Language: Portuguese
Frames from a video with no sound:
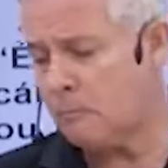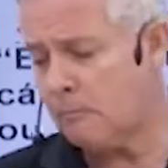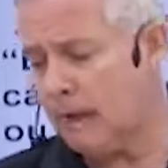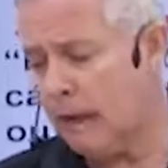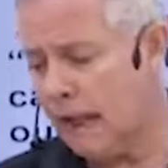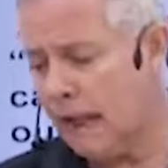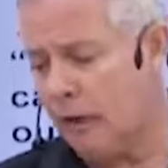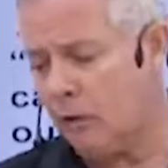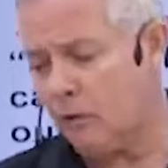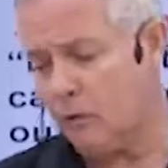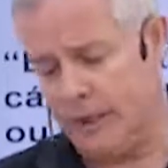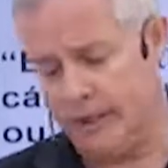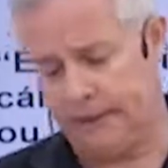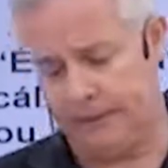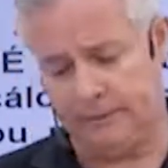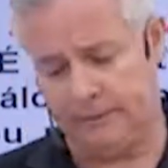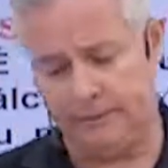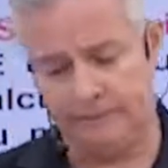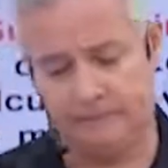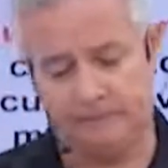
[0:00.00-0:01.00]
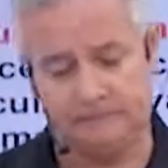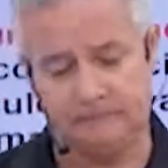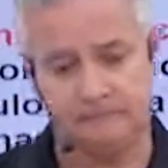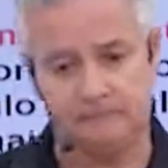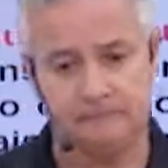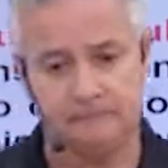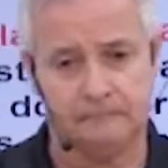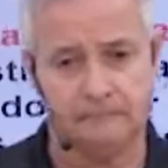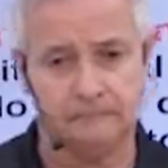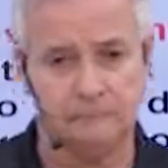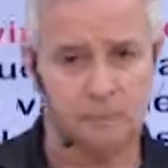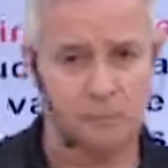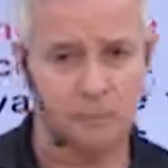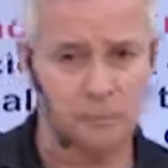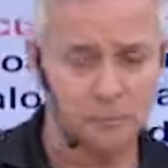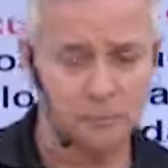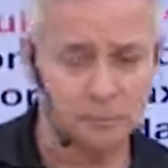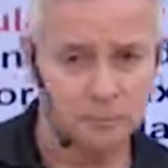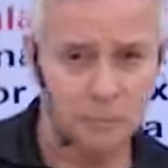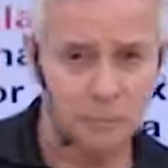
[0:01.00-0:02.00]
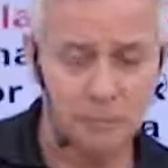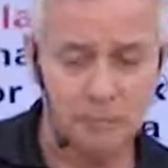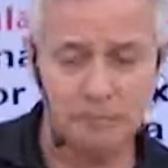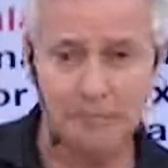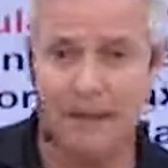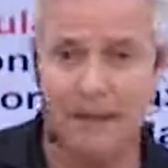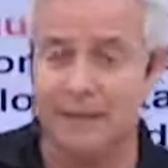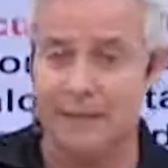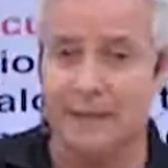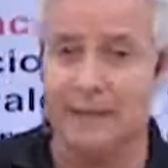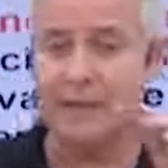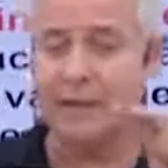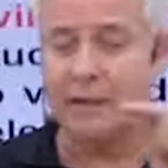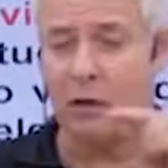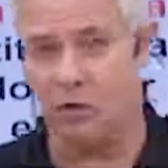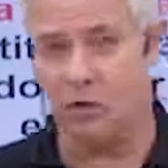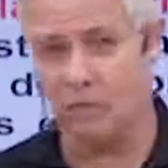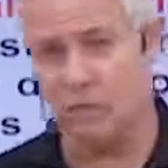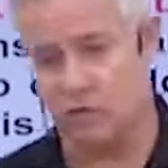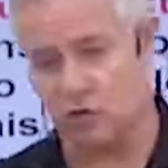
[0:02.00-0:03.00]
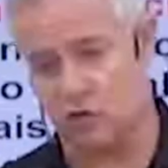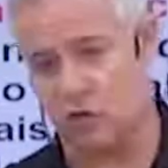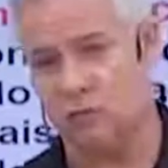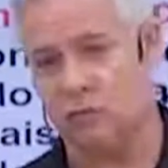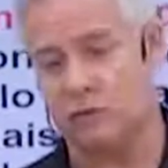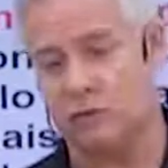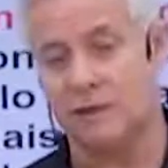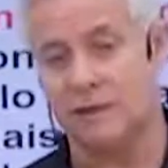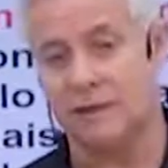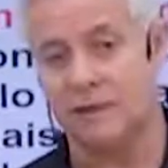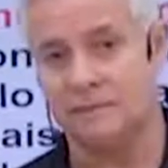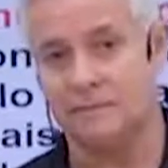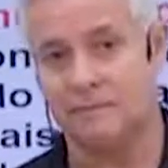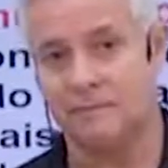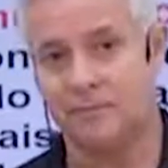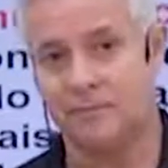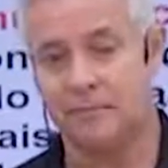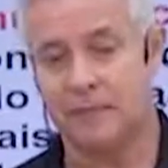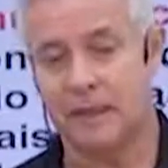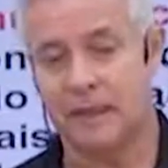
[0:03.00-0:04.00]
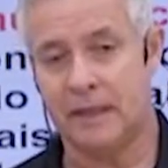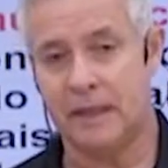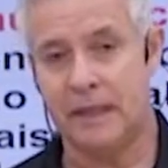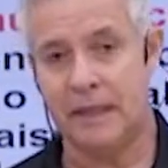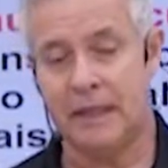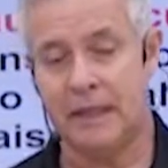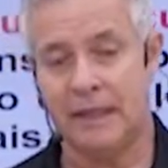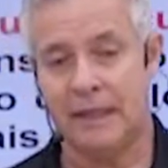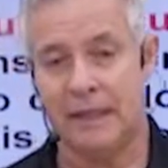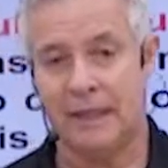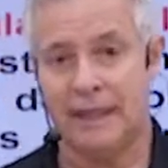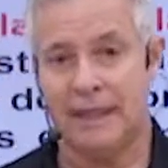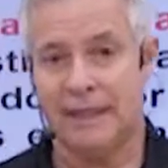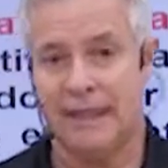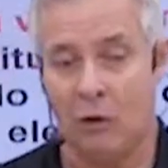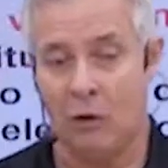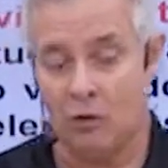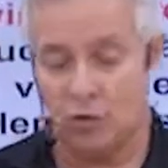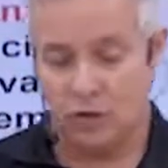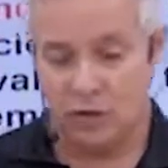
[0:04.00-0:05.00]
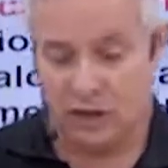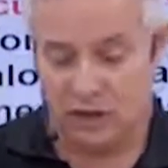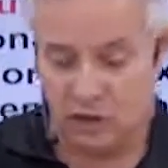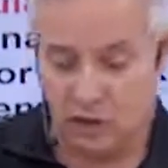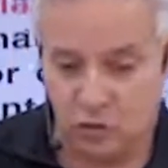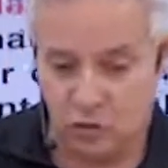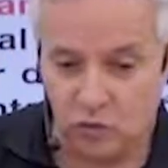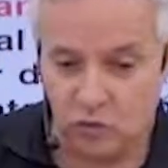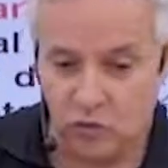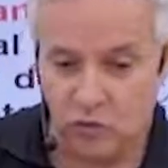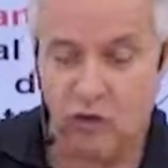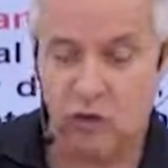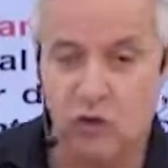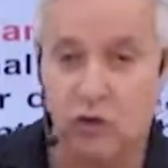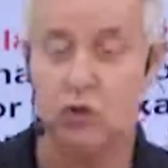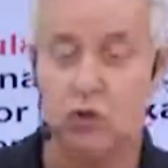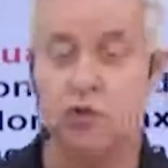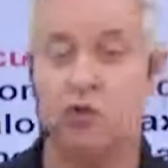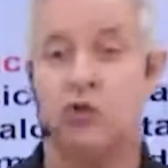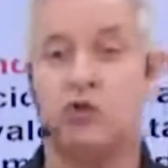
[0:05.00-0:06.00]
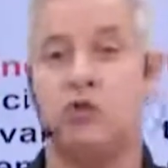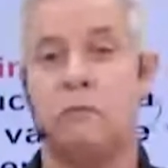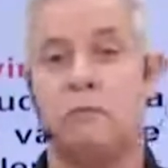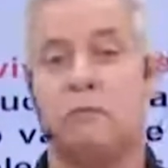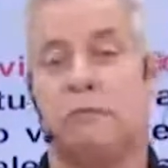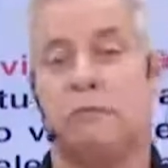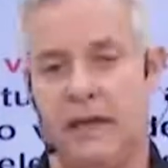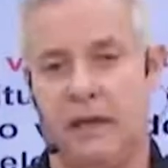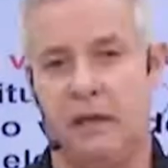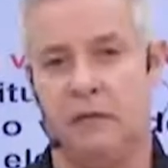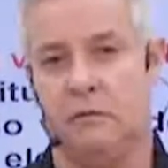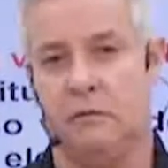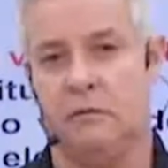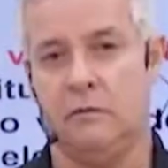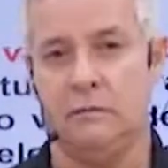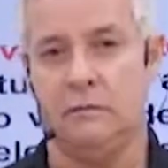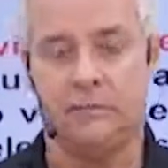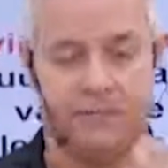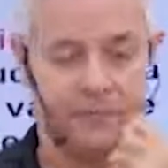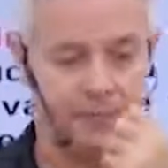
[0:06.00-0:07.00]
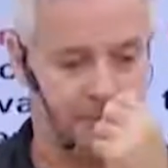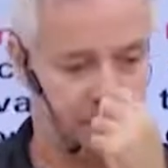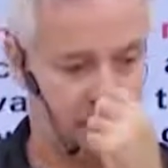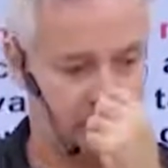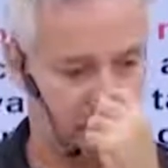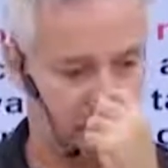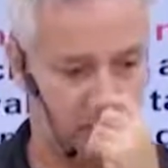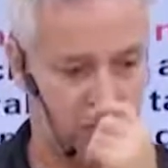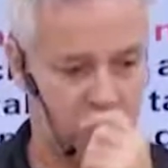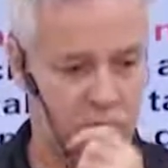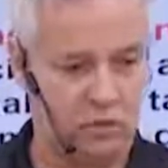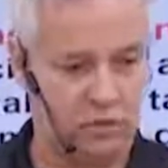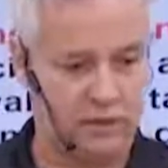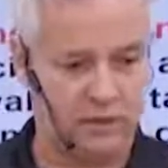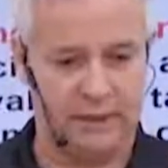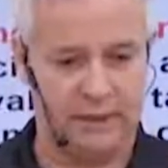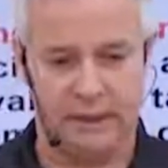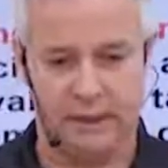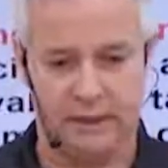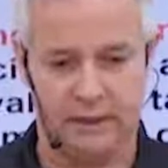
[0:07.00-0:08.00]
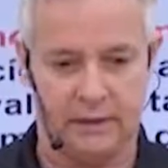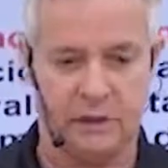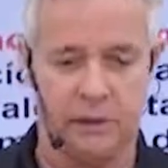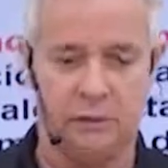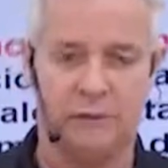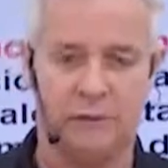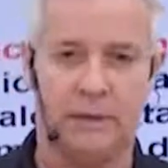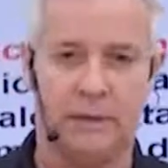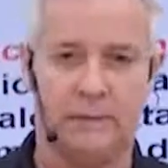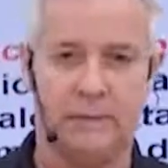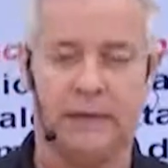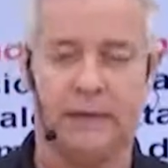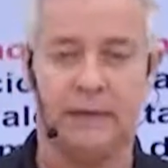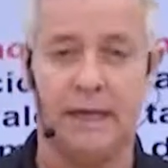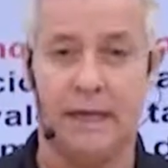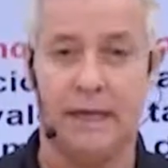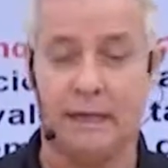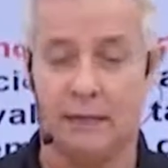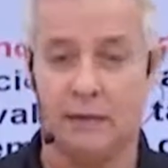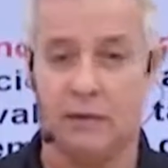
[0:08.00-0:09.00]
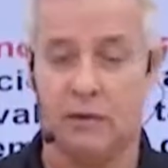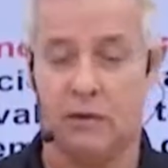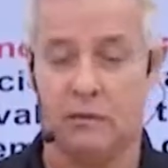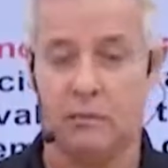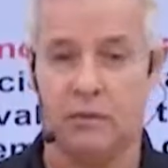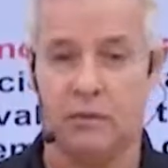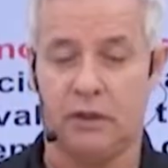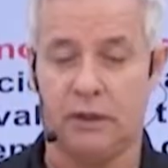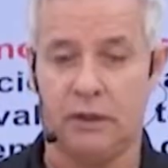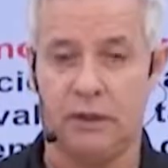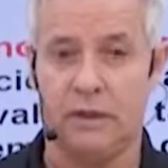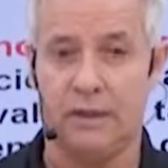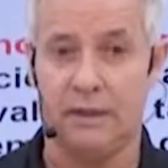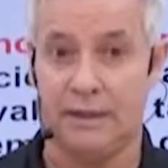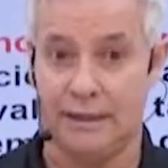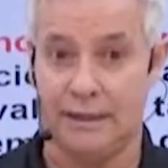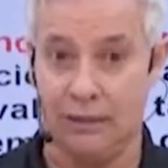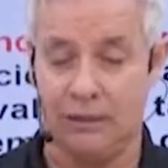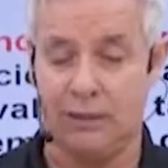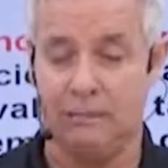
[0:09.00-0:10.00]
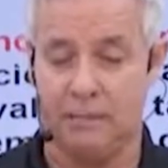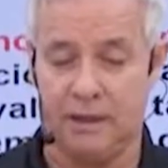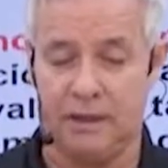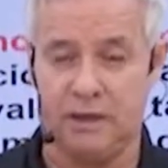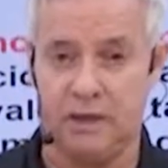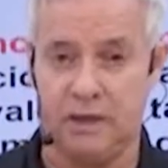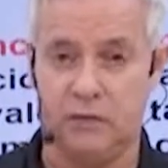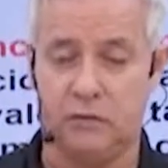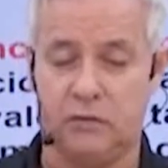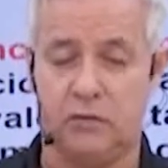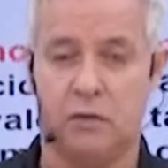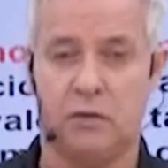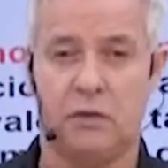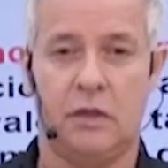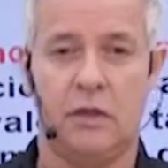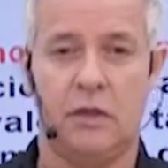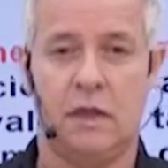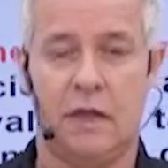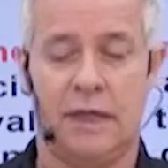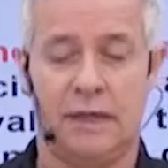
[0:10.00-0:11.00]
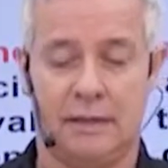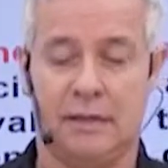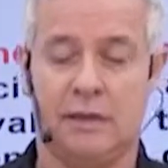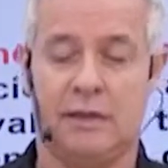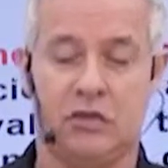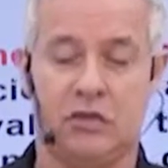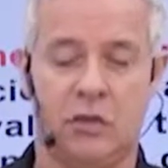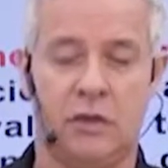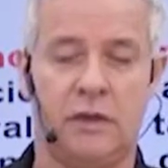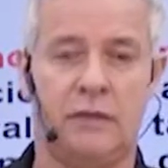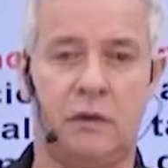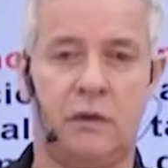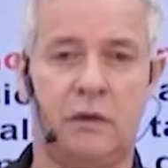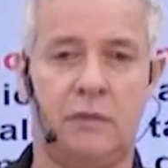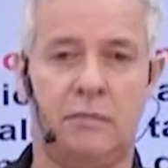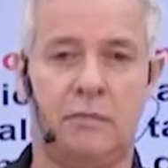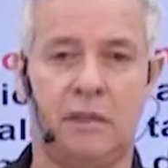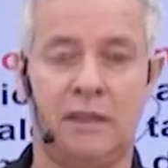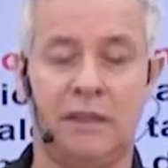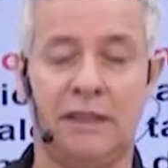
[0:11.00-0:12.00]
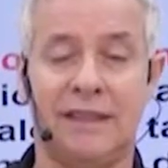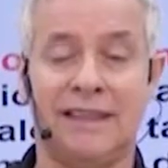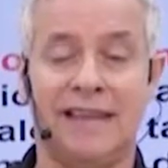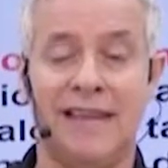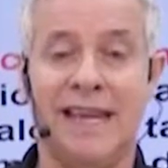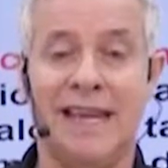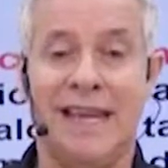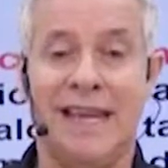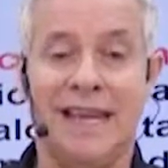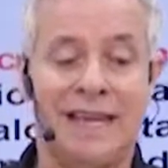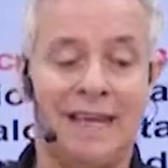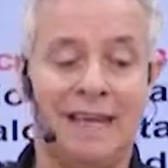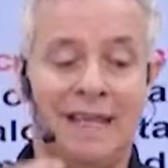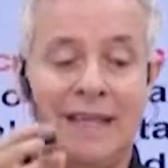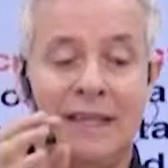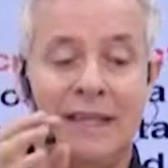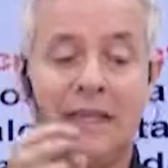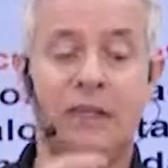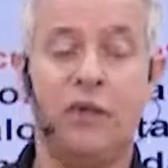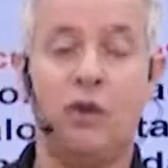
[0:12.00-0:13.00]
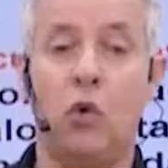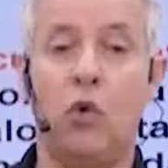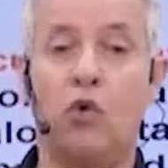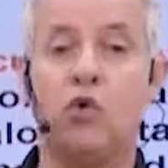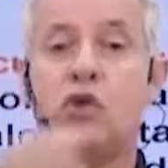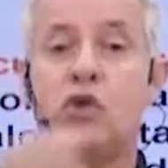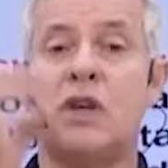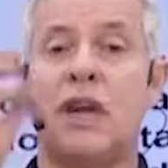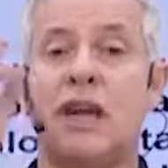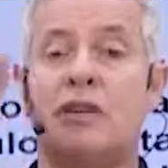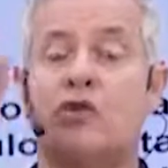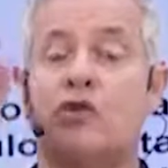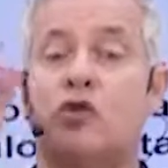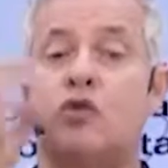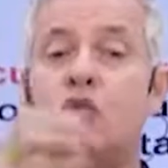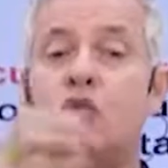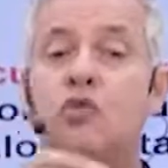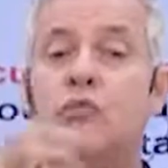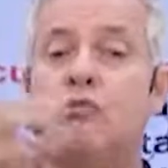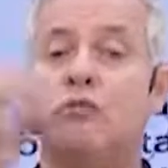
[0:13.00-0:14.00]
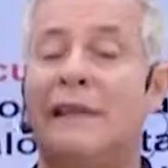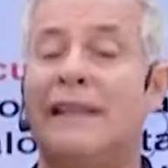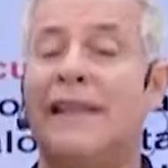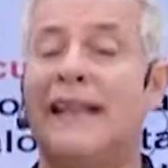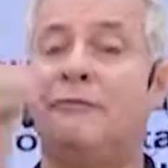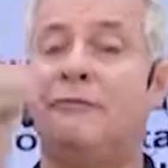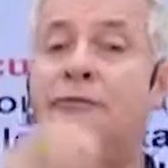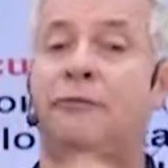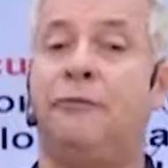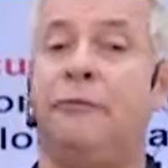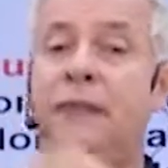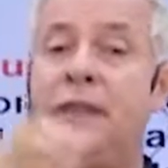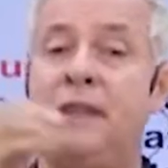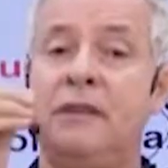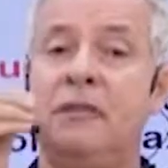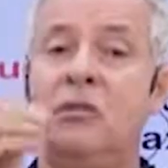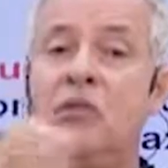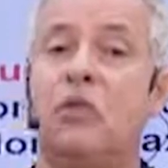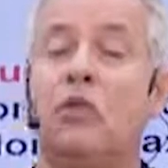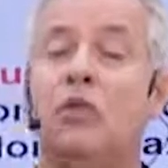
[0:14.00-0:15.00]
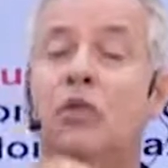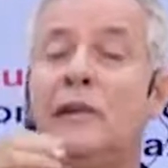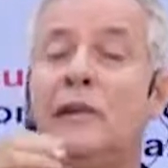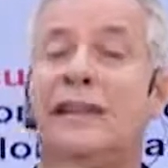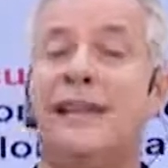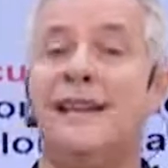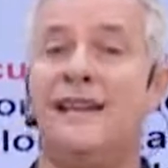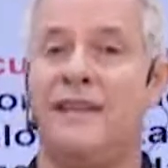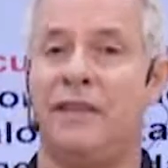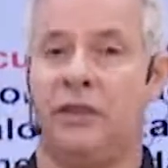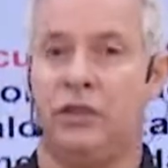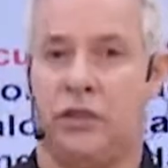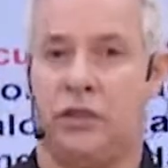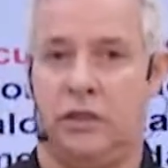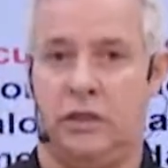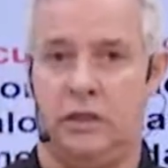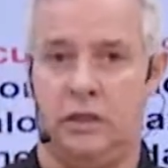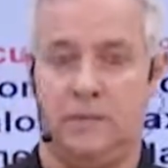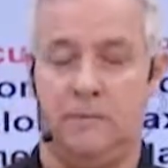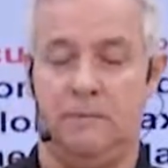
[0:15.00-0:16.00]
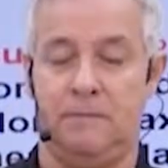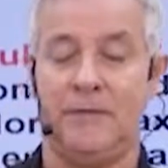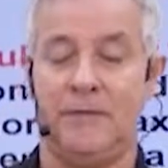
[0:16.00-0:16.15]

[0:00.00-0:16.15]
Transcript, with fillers: Agora, existem algumas súmulas, alguns assuntos que o Supremo considera tão fundamentais e tão importantes e tão repetidos, as decisões tão repetidas, que criou-se a súmula vinculante.